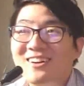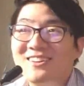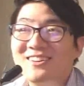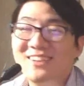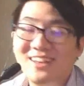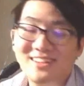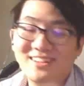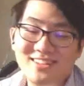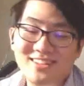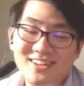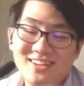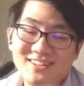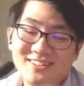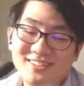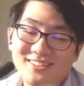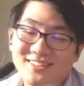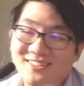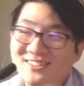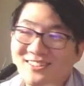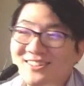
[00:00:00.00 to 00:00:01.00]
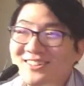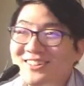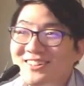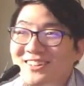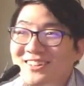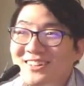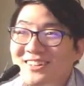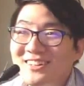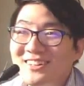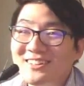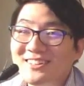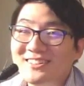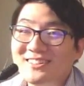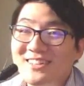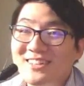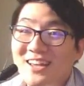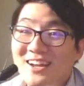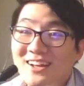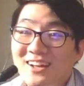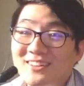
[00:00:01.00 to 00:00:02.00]
아까 그 행사에서
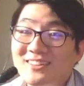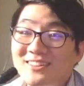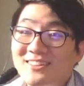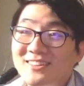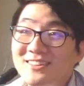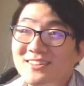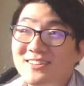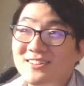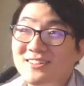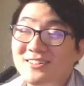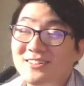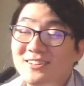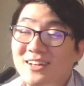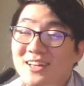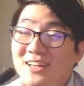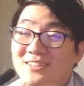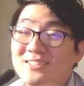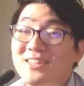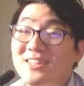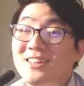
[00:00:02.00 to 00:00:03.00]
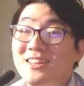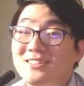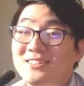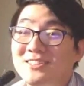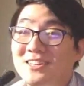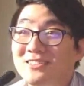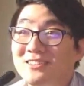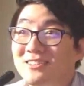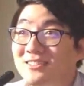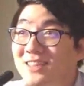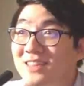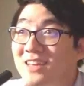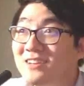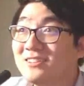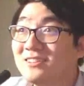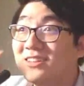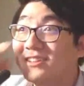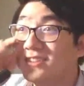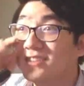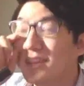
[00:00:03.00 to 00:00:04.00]
제가 그 SNS에서
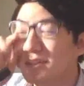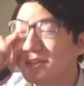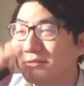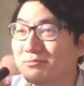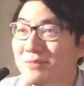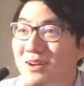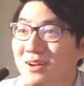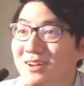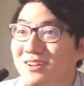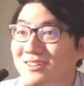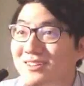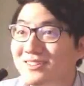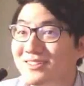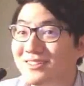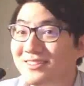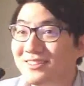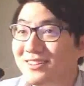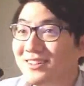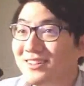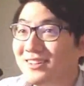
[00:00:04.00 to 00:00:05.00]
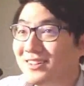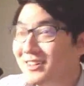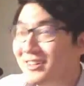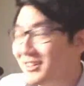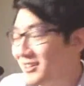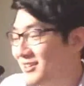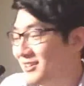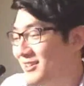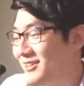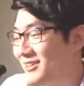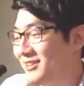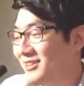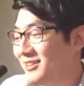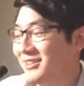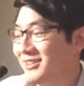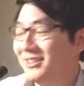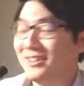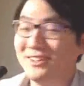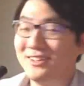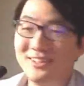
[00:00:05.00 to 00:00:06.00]
태그된 사진만
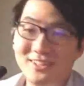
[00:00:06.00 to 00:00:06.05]
그